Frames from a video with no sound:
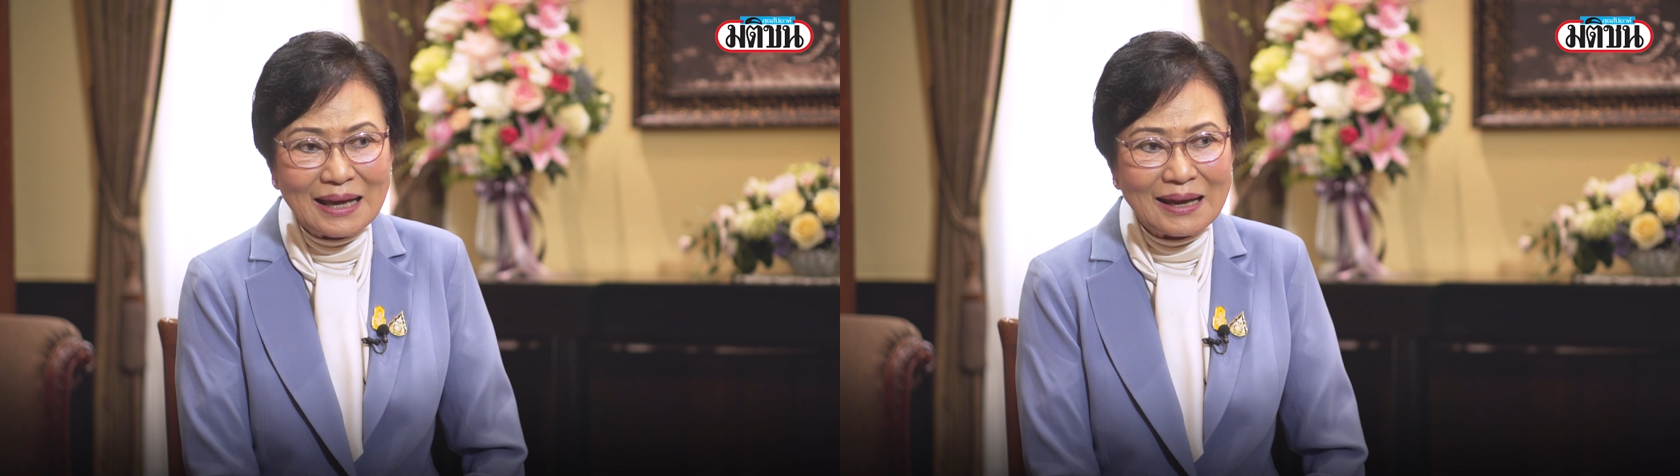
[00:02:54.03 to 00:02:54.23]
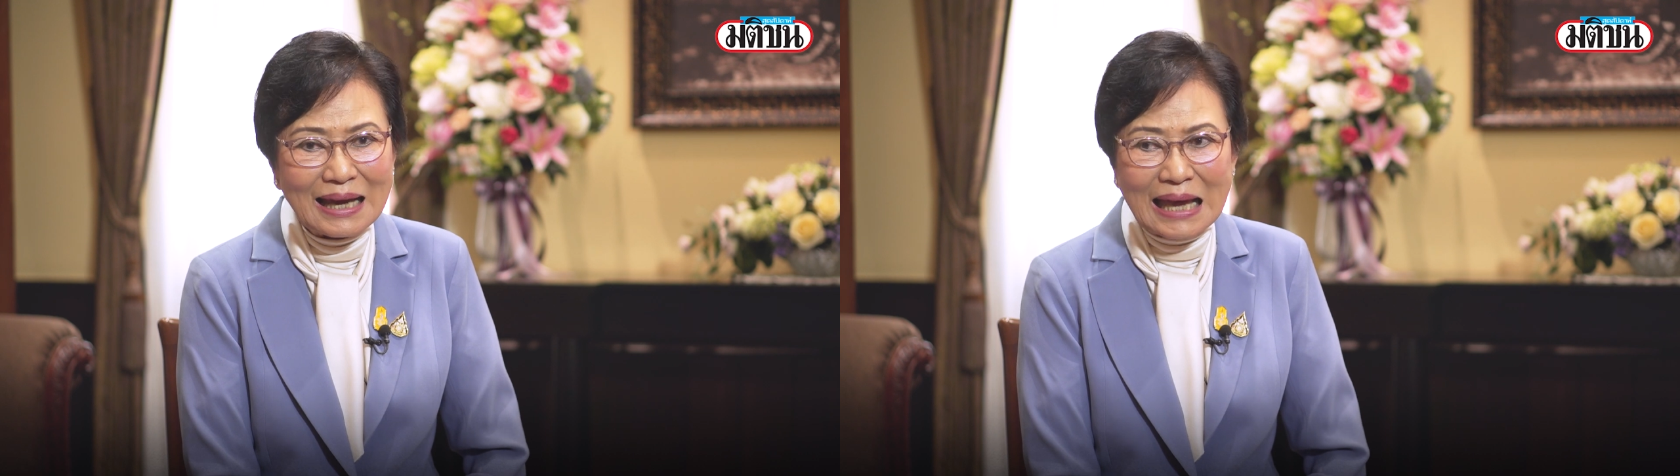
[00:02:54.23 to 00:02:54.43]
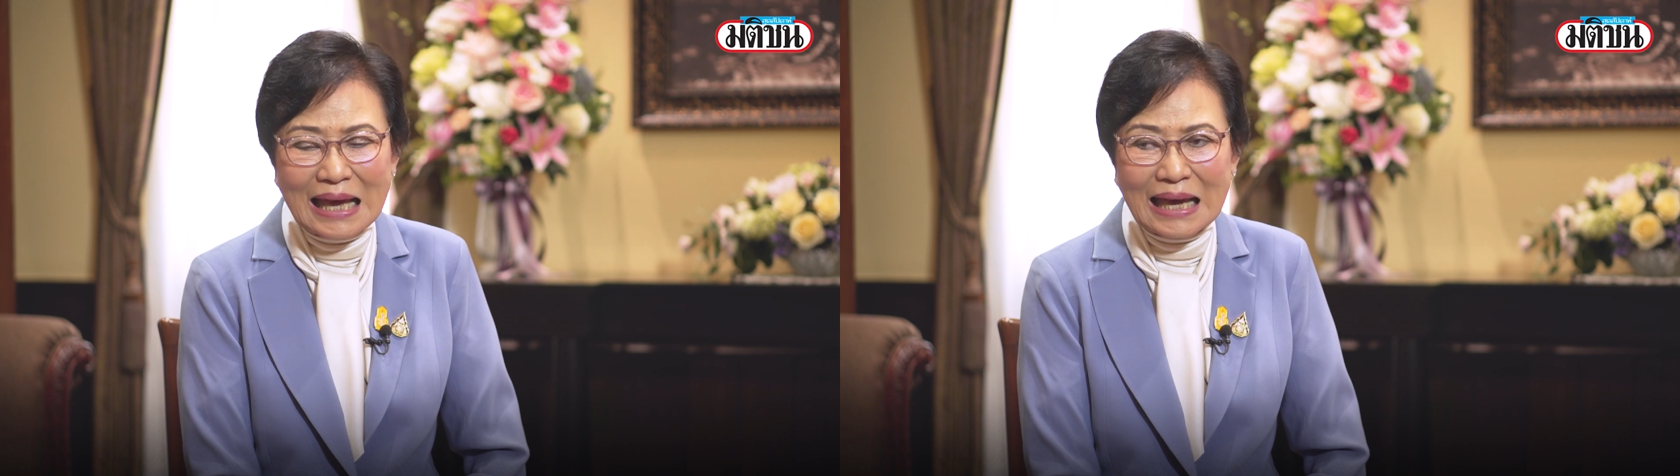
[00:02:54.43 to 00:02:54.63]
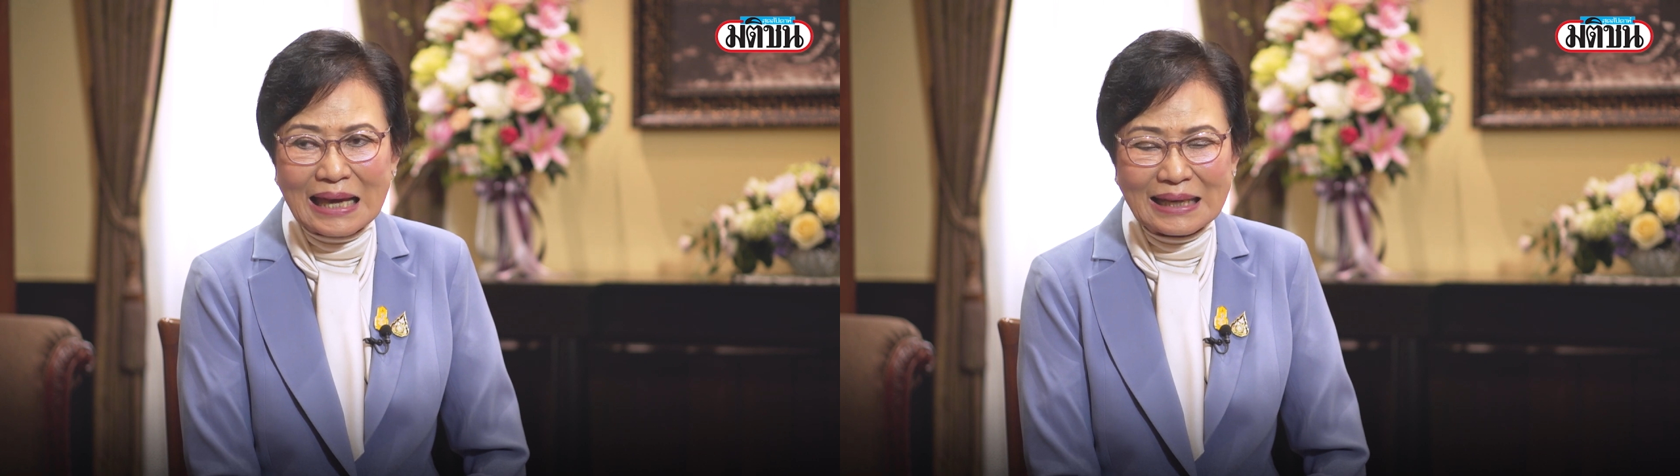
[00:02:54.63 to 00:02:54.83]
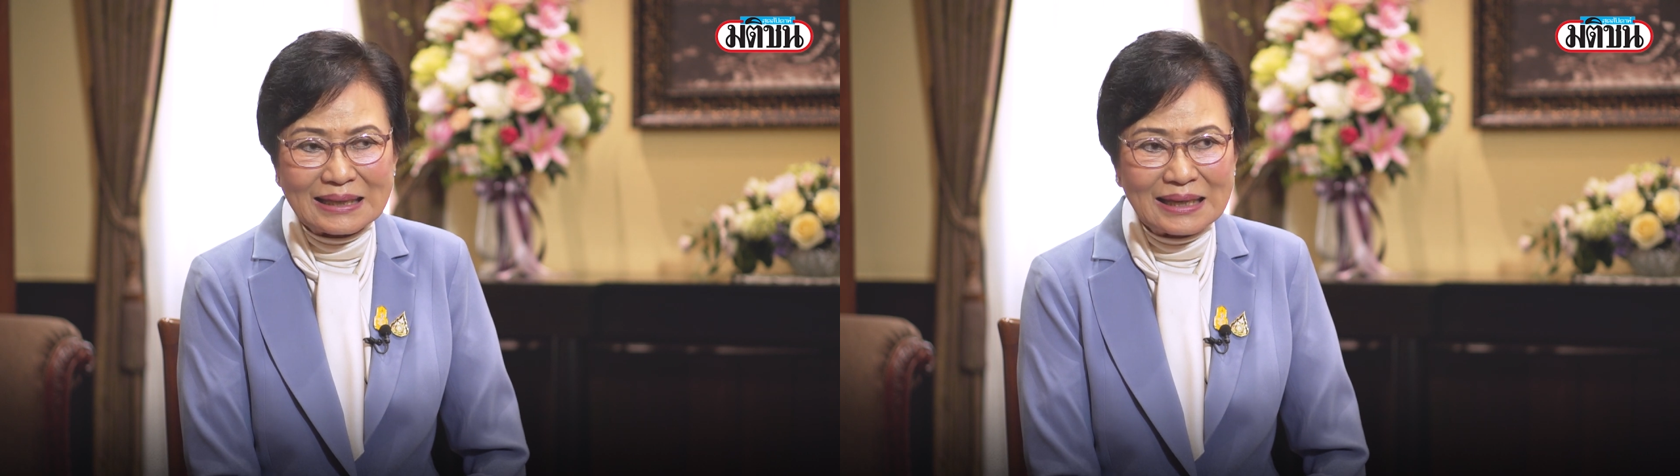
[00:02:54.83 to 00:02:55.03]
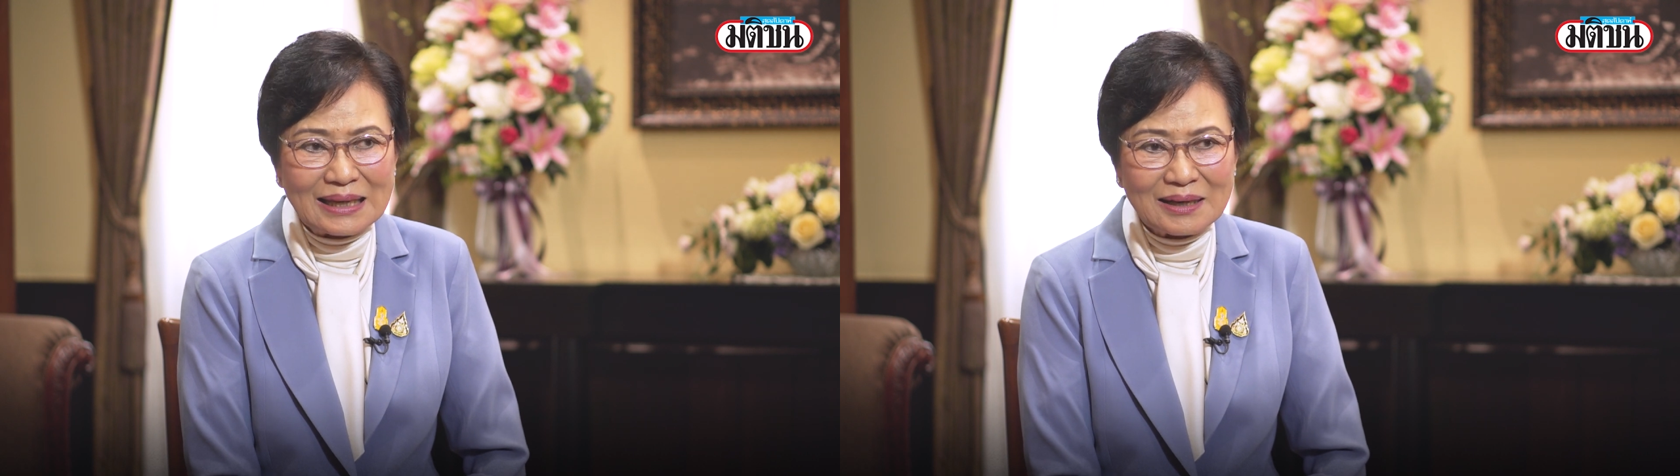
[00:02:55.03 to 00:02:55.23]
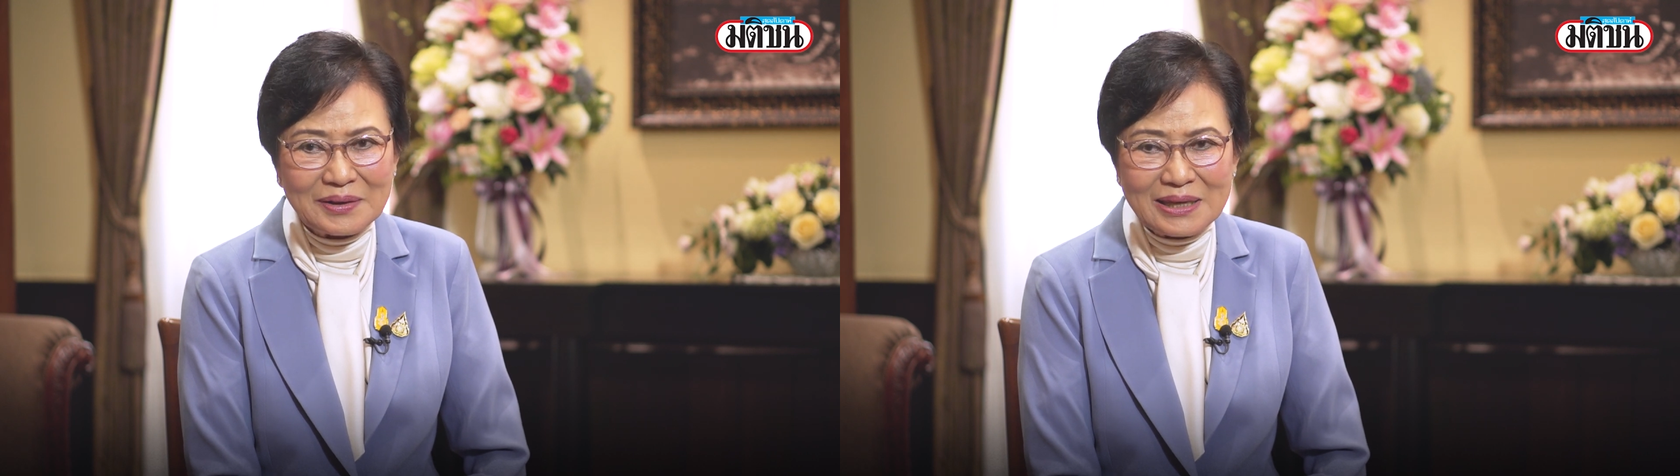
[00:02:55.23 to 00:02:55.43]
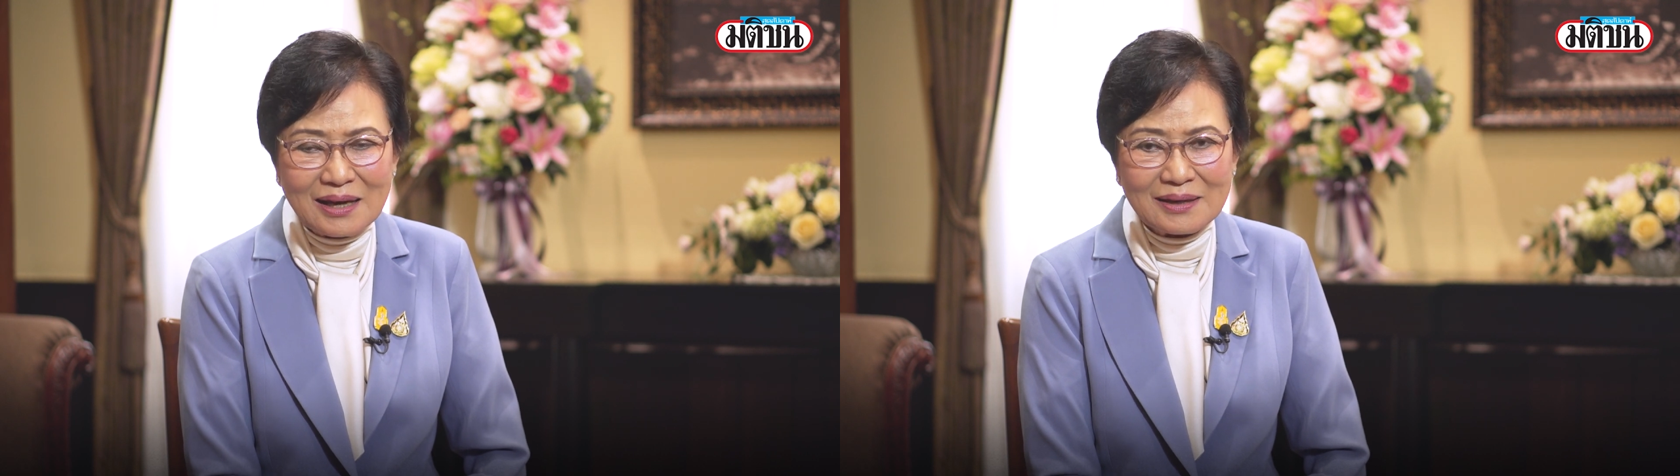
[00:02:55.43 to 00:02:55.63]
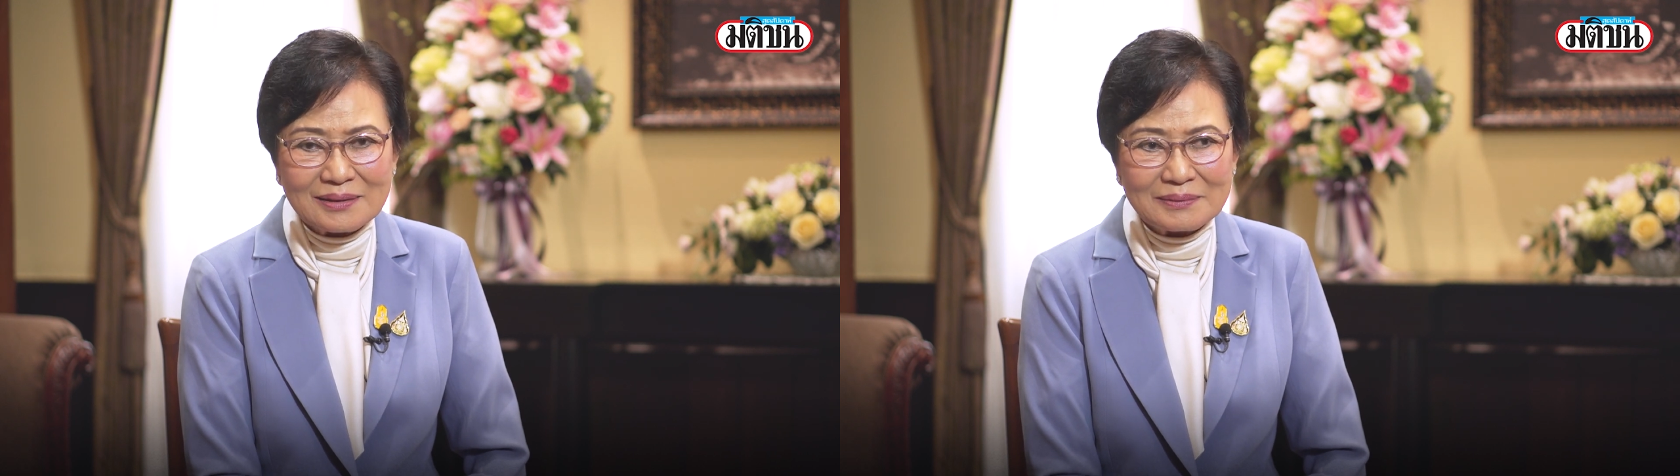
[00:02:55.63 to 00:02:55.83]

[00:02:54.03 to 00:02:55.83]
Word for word: ทางการนะคะก็ยัง